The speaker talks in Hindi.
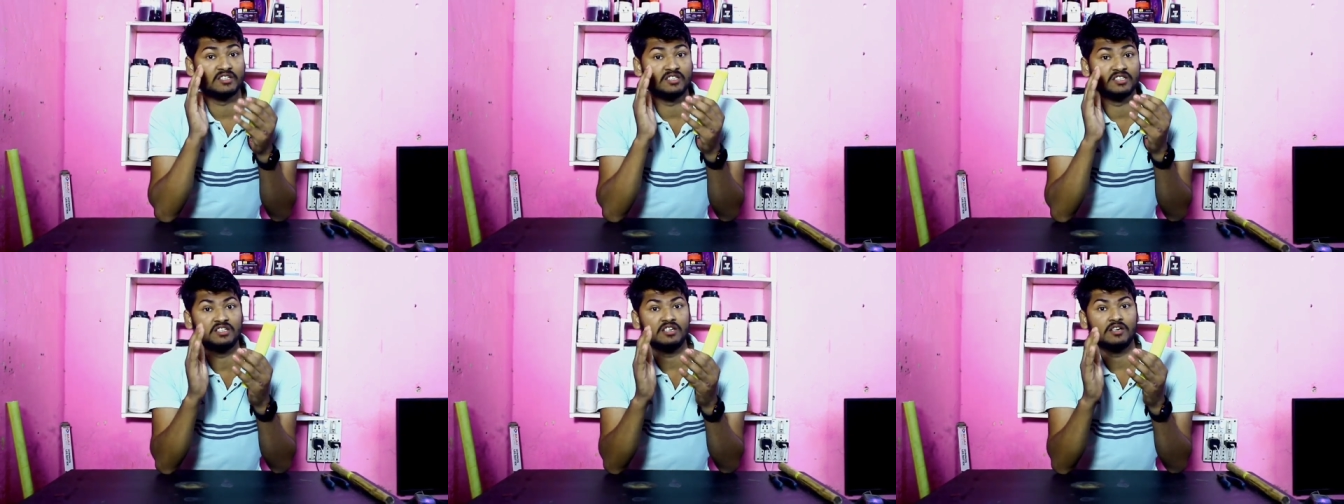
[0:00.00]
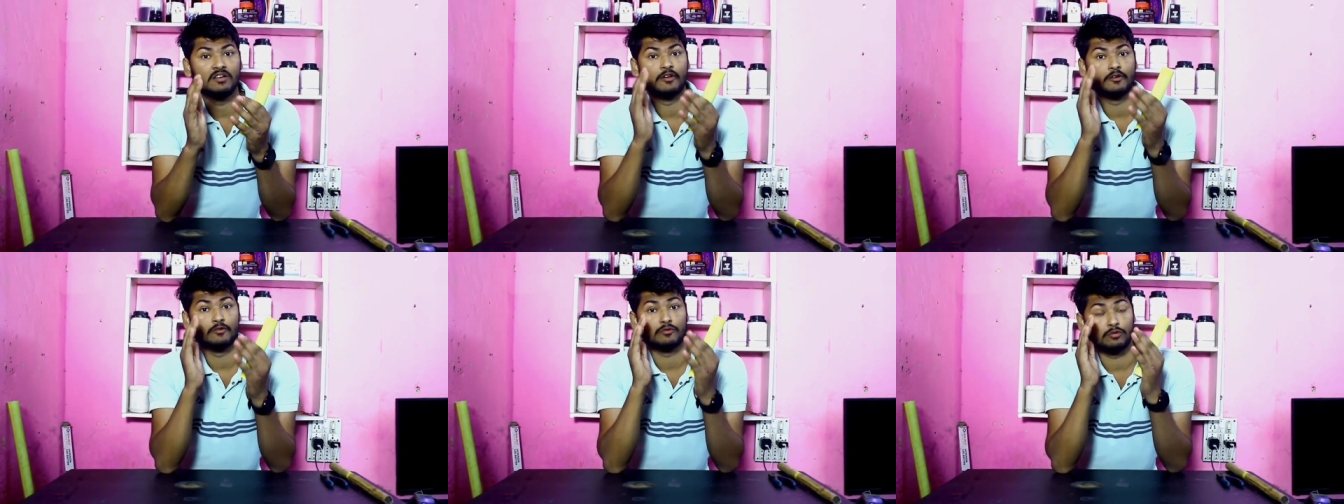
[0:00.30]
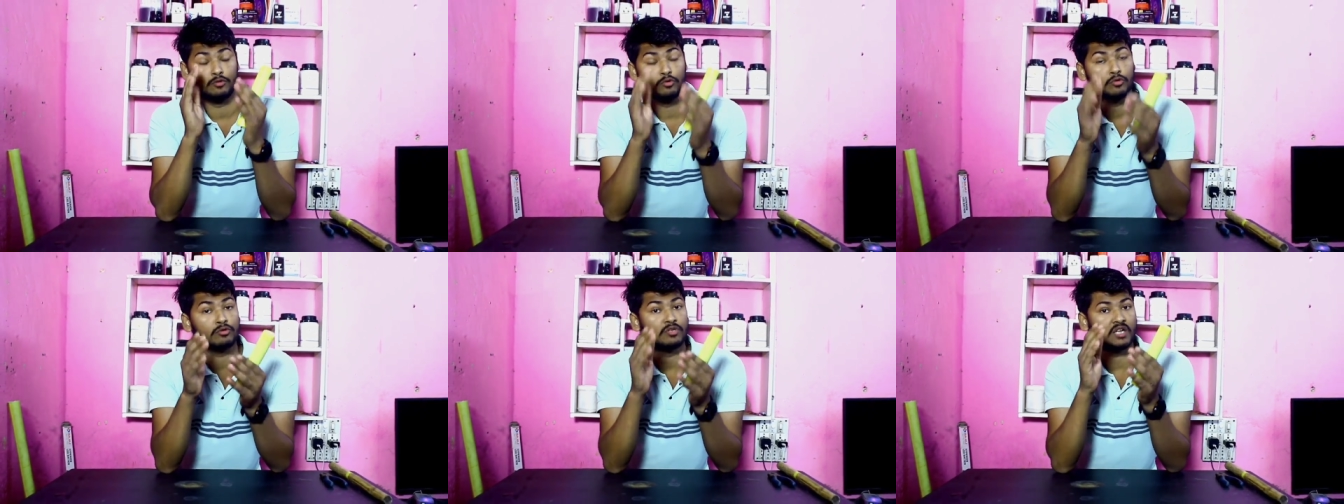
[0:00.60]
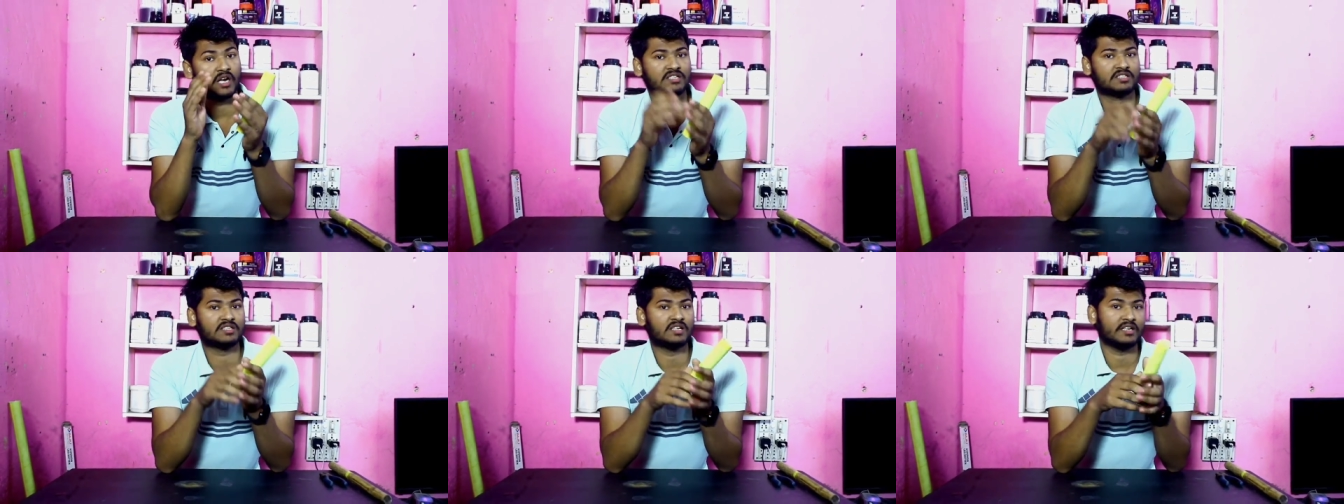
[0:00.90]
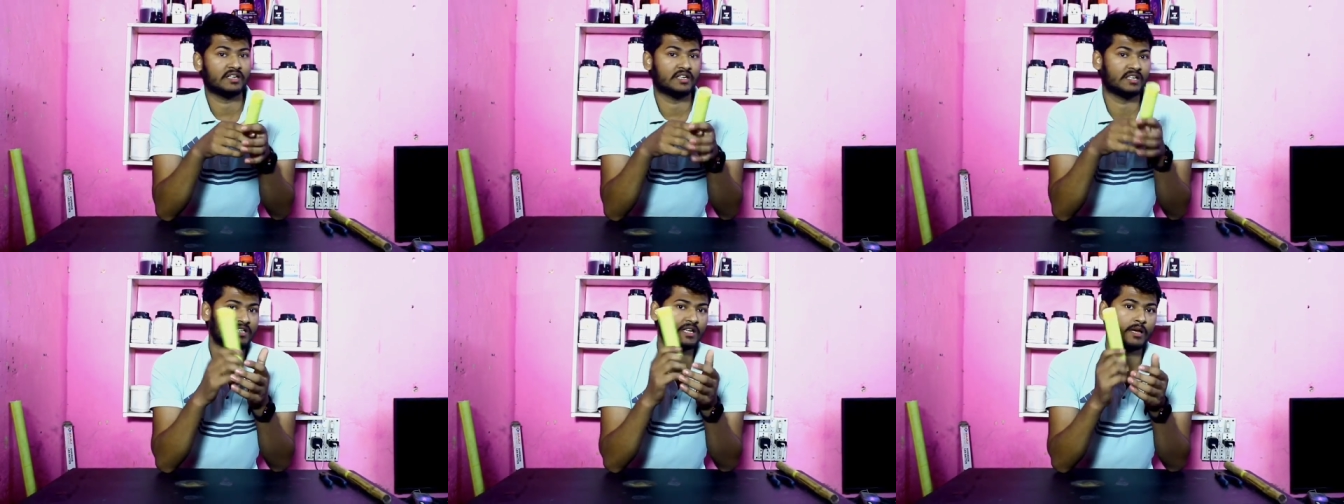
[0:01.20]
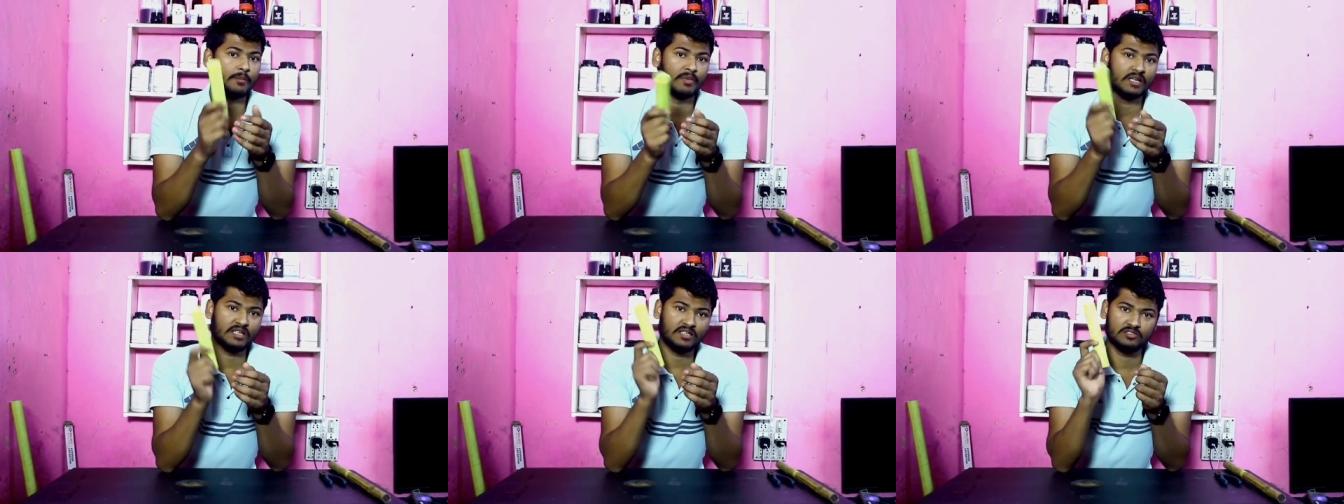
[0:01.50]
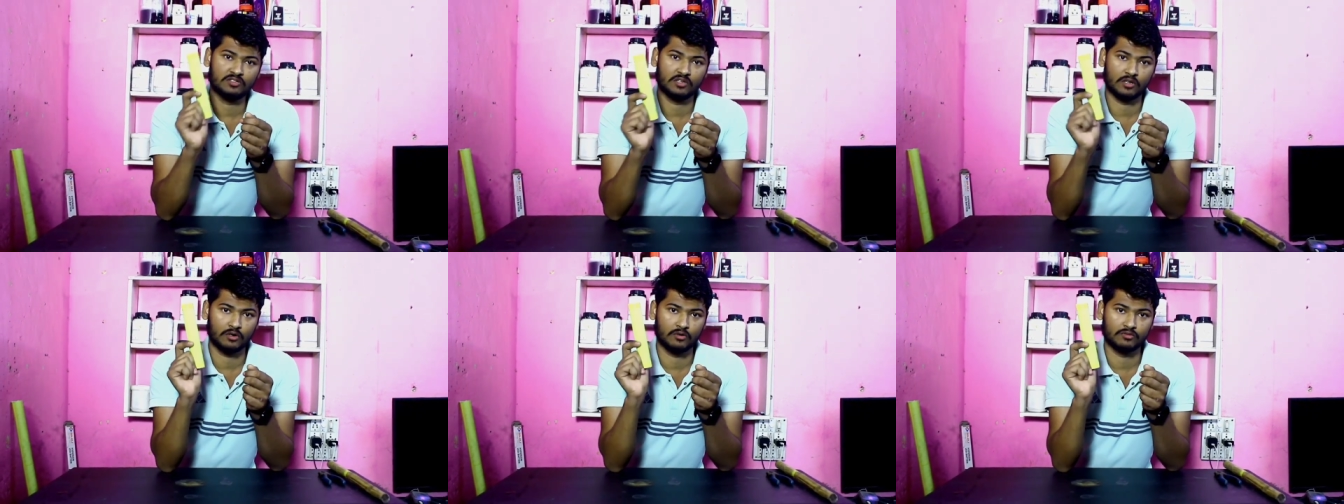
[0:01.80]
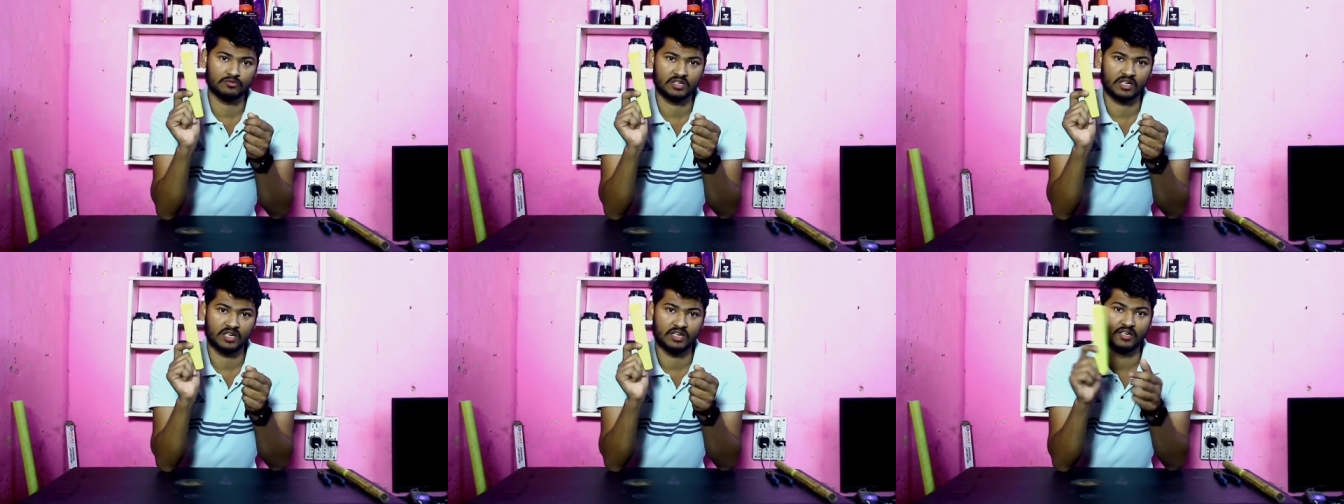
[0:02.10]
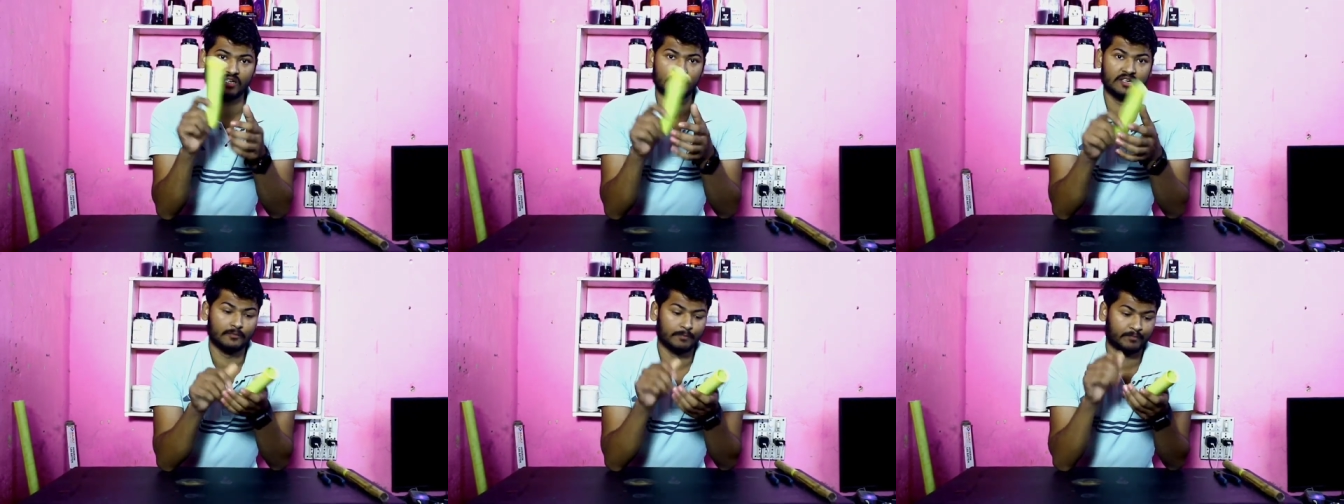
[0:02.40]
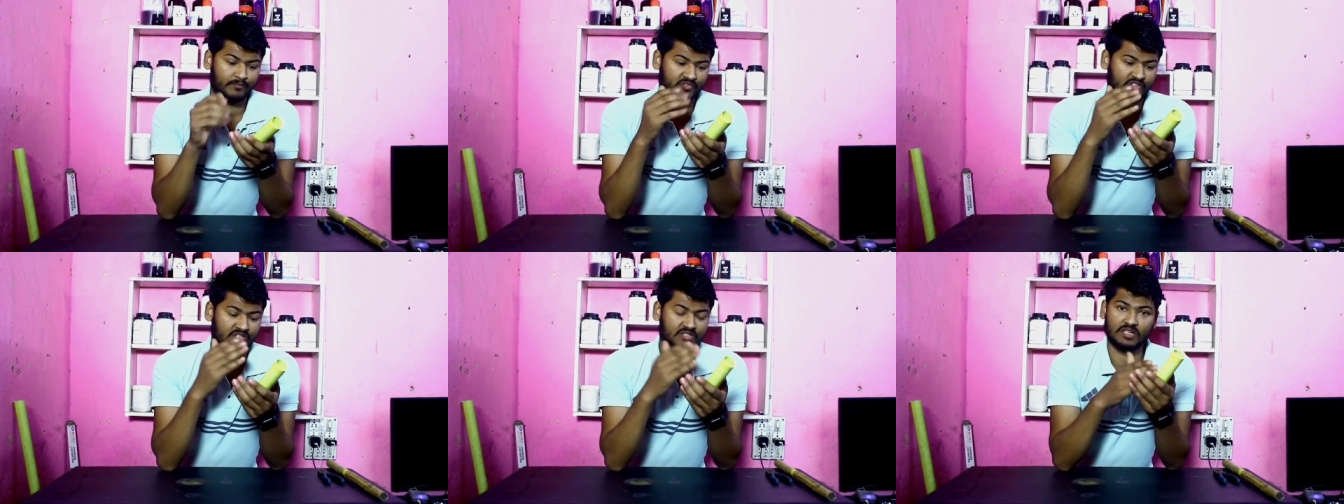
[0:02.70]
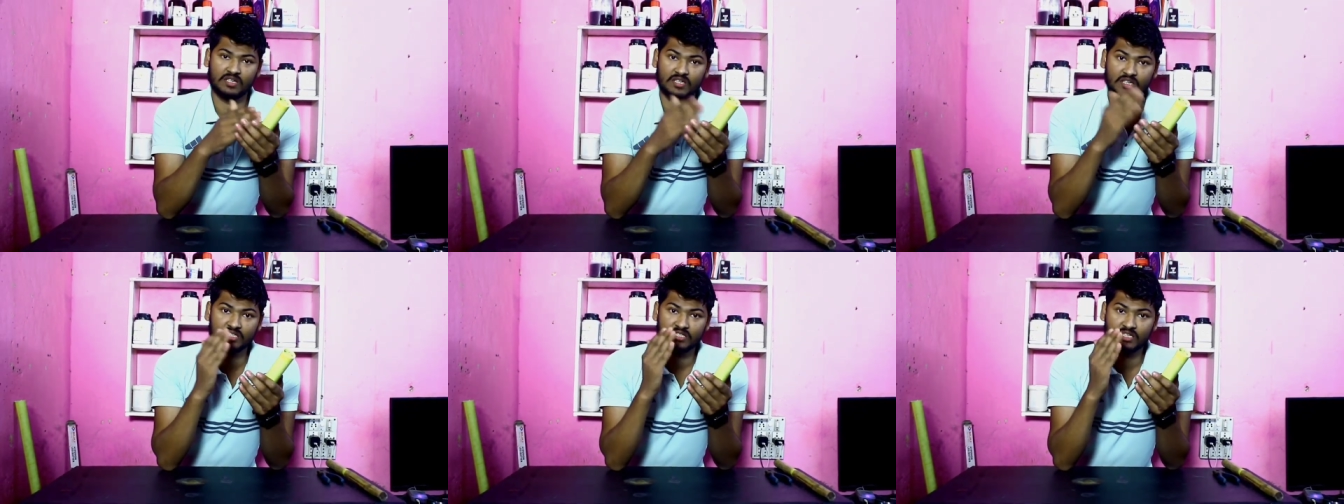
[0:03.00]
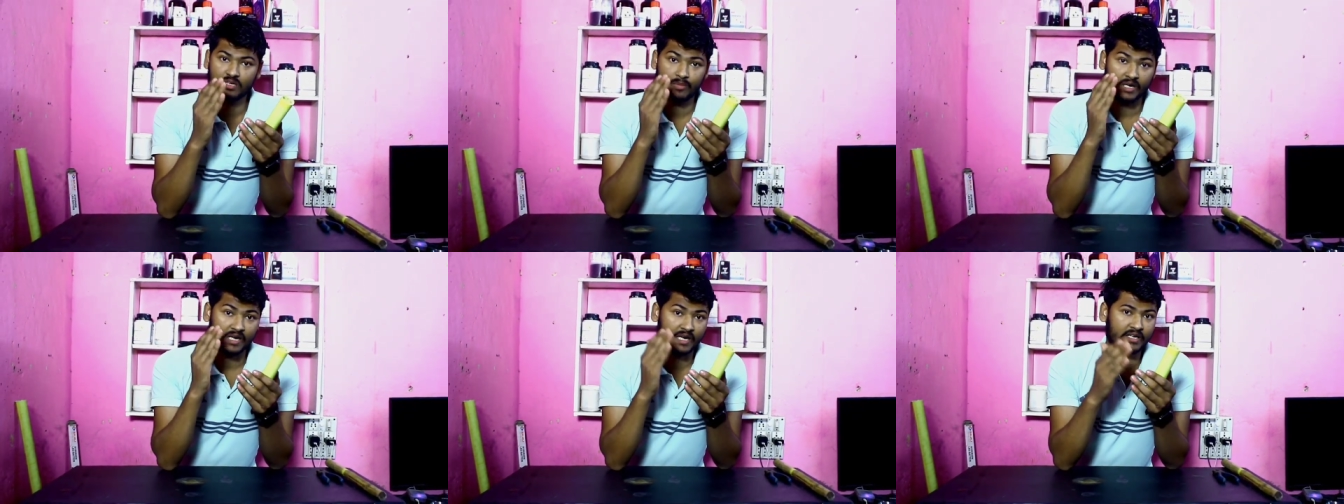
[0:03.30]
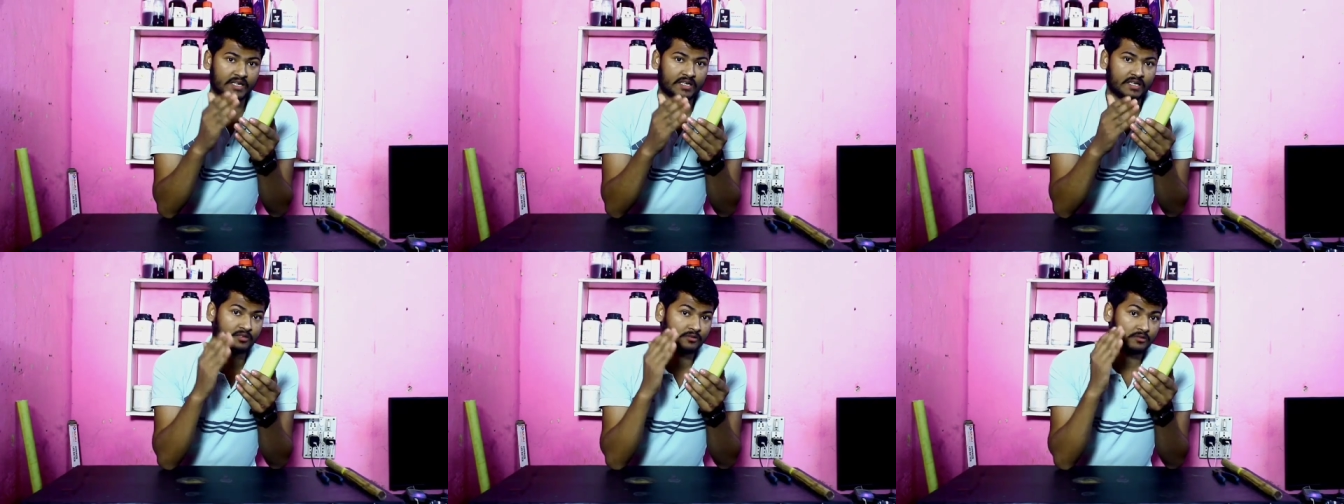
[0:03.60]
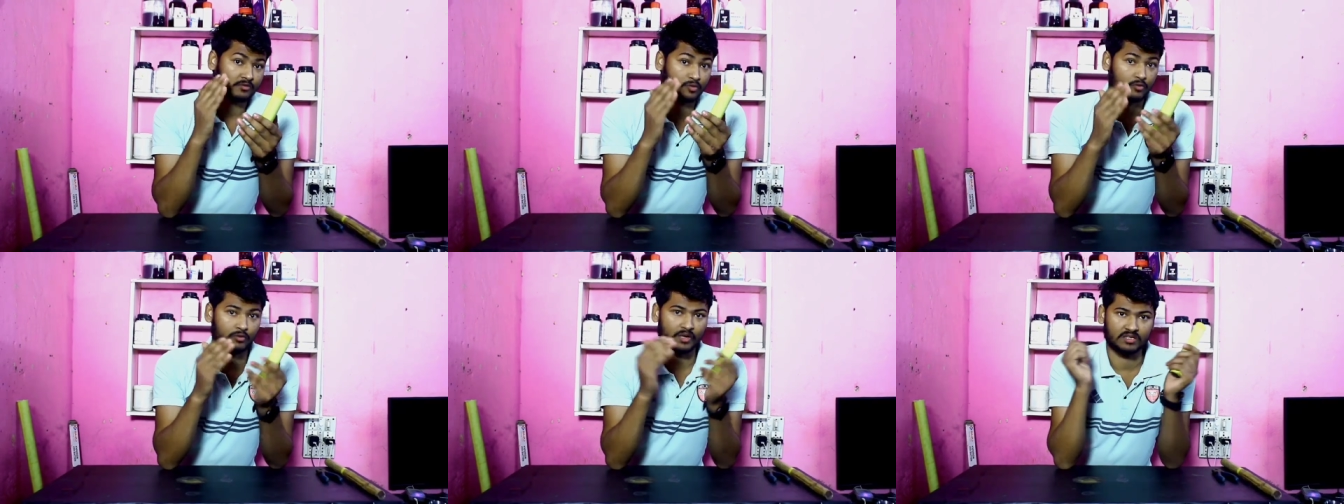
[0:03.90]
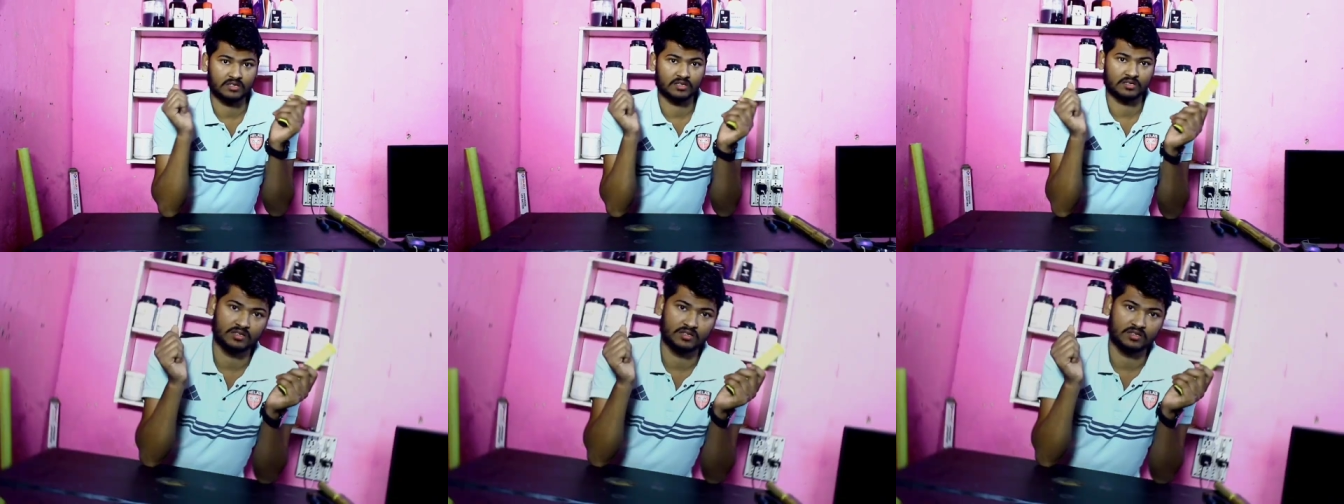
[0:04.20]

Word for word: किसी दूर दराज के एरिया में ही इसे लॉन्च करें तो चलिए इसे बनाने के शुरुआत